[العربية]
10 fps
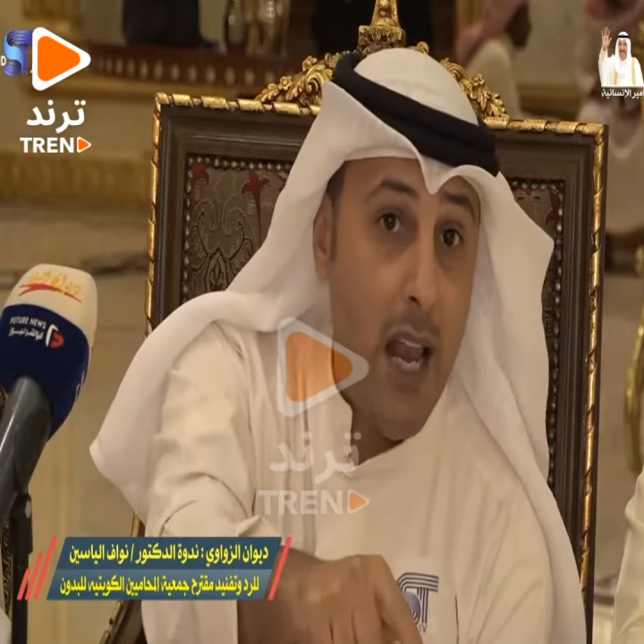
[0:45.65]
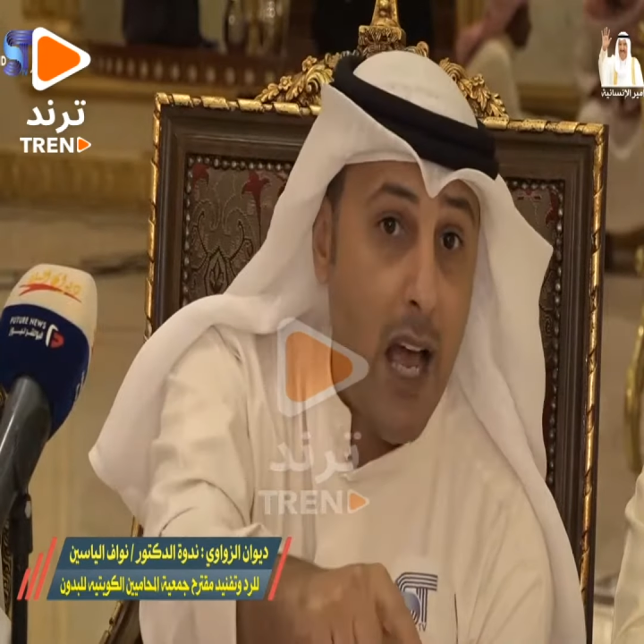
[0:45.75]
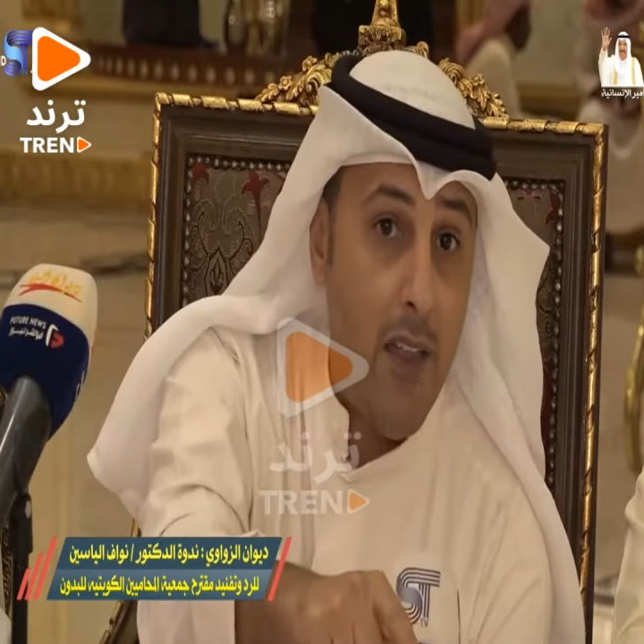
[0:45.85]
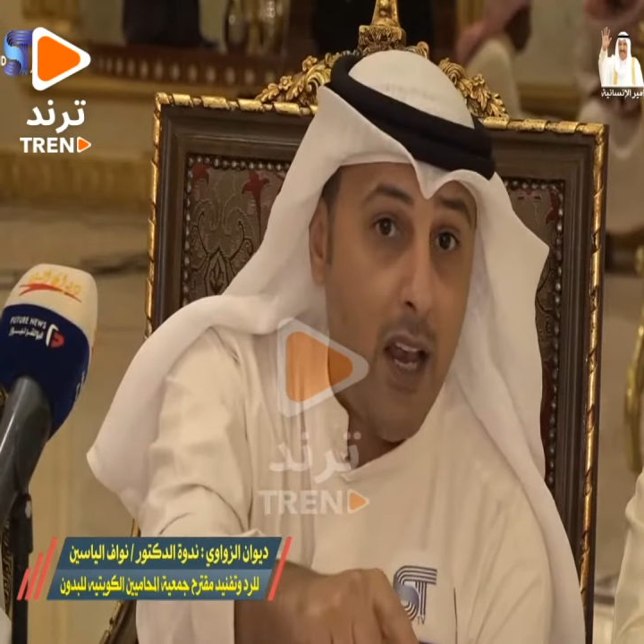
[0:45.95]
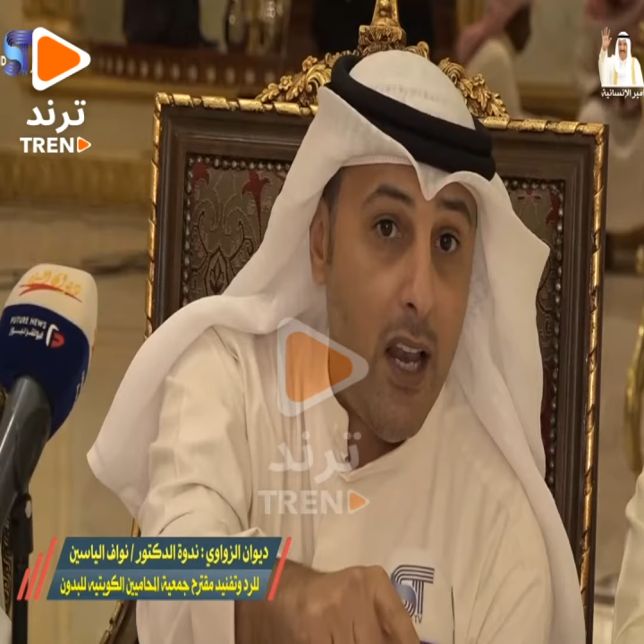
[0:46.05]

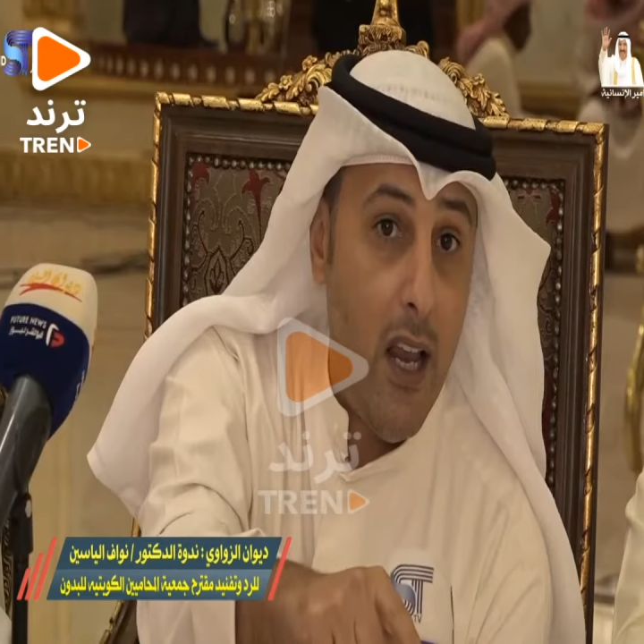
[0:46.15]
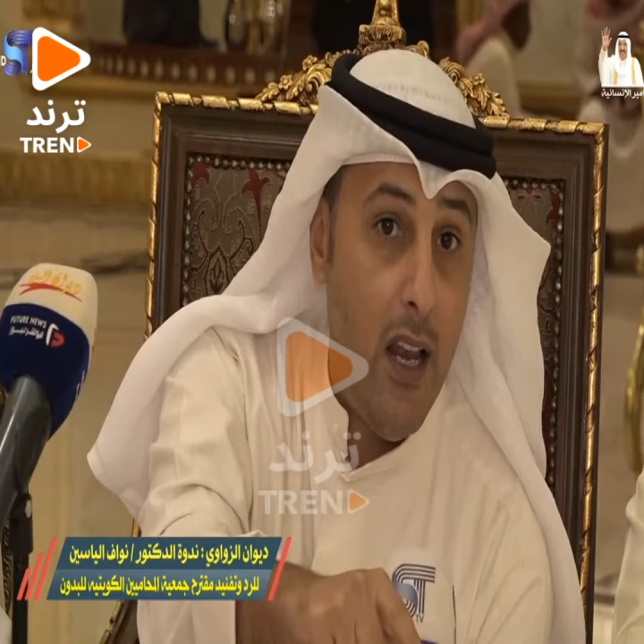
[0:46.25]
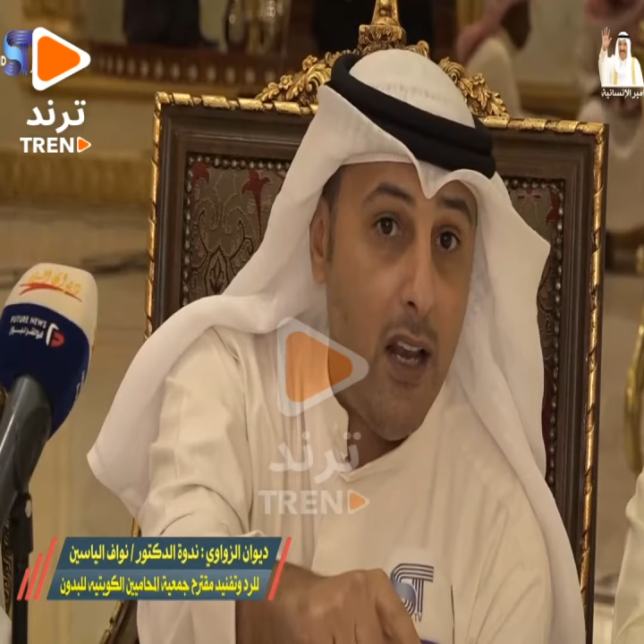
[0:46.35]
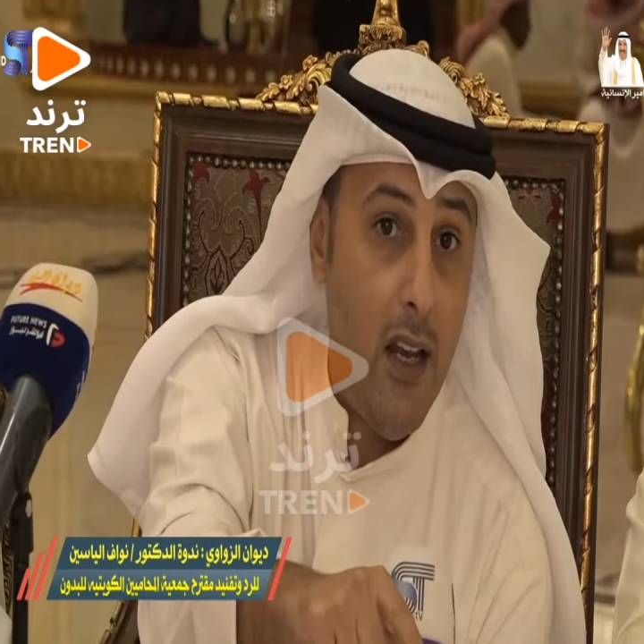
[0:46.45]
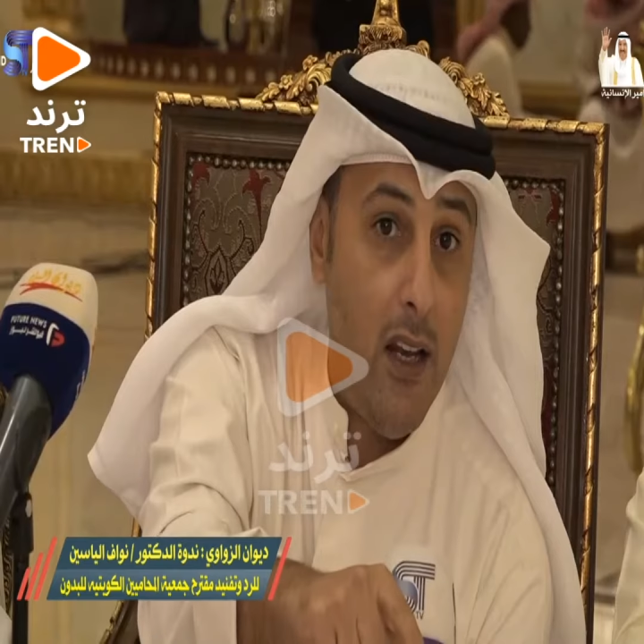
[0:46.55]
هذا
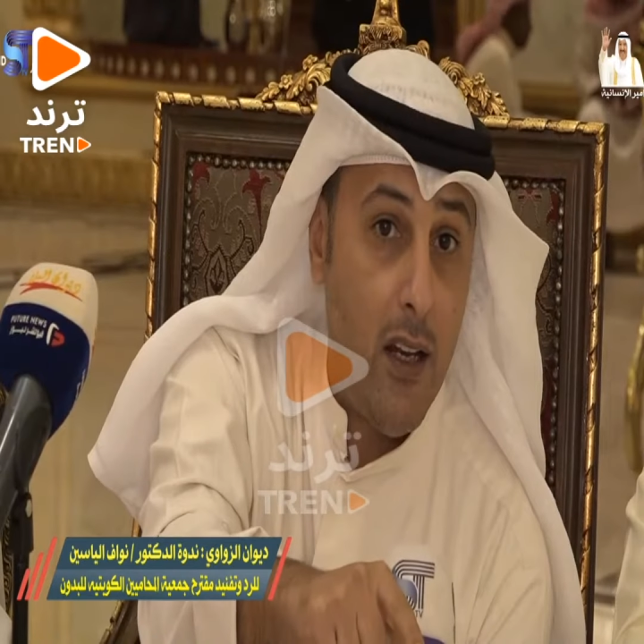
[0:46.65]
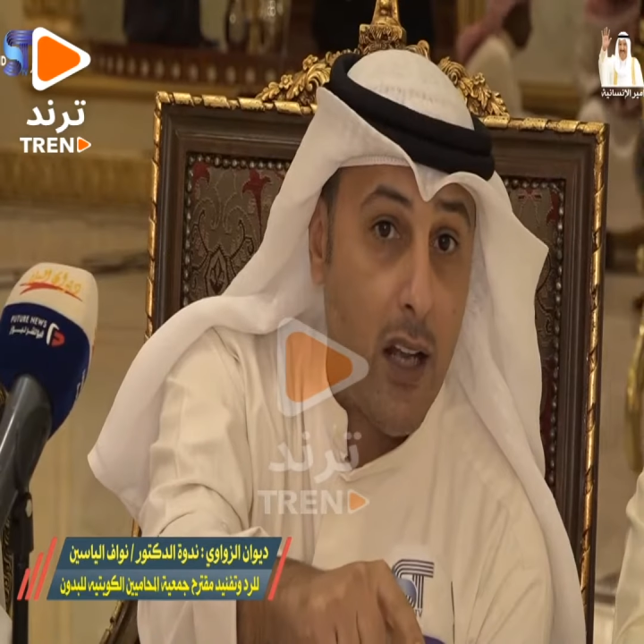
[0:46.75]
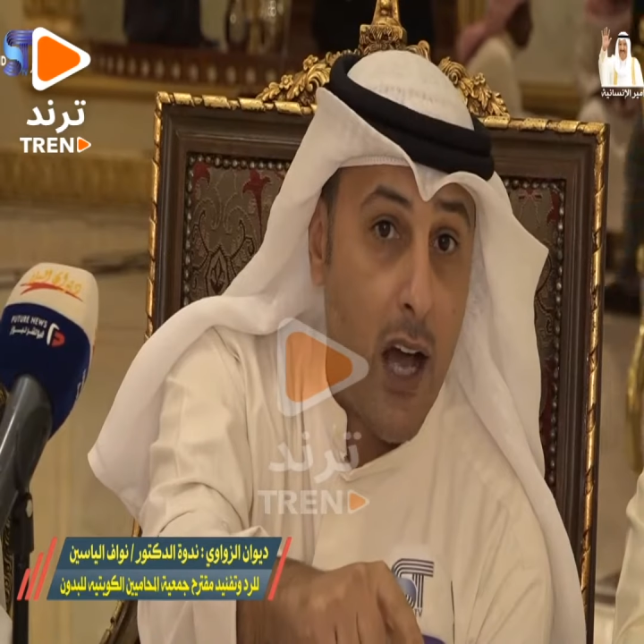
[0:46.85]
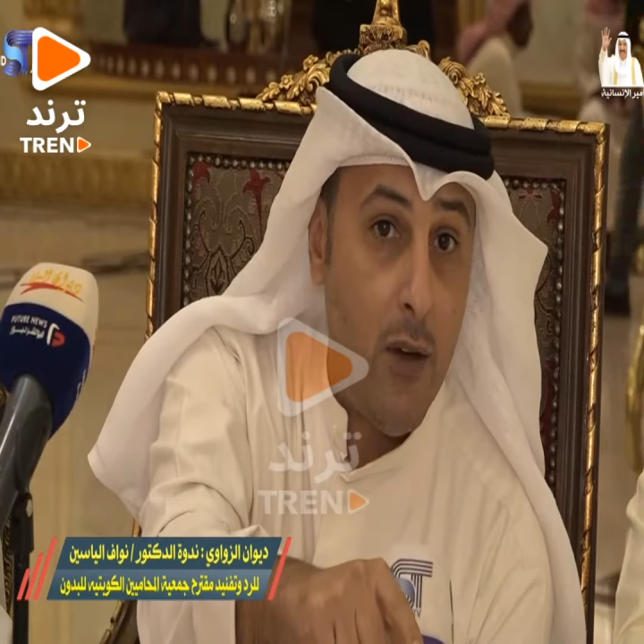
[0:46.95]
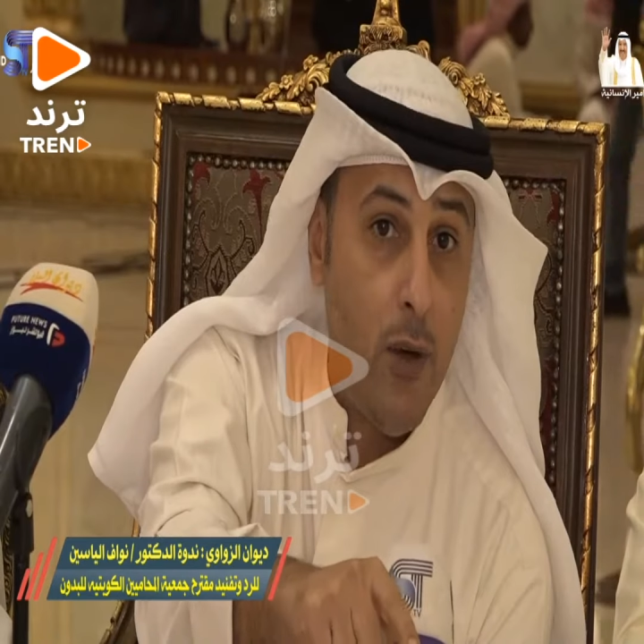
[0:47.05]

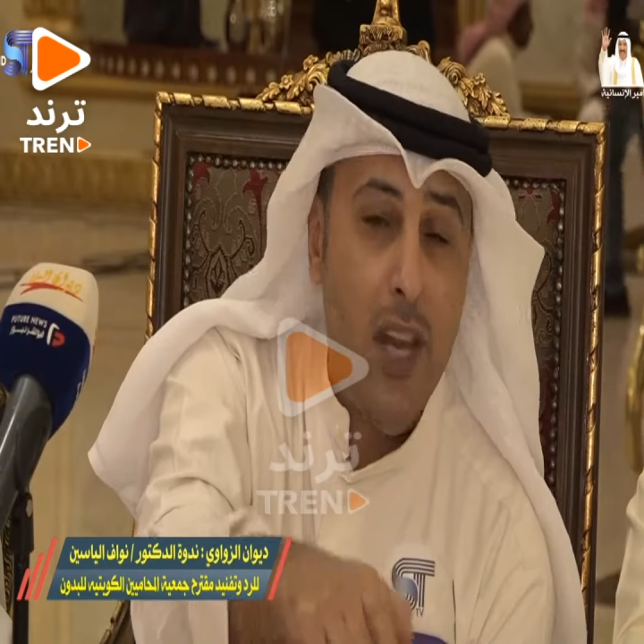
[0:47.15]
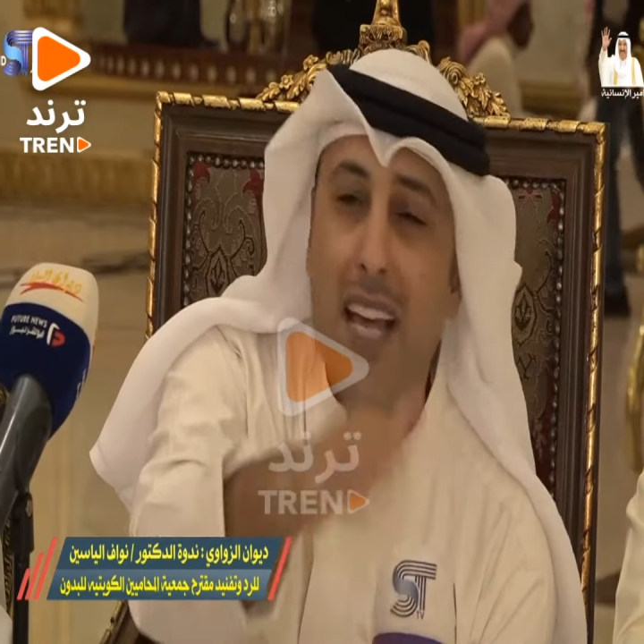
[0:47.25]
القانون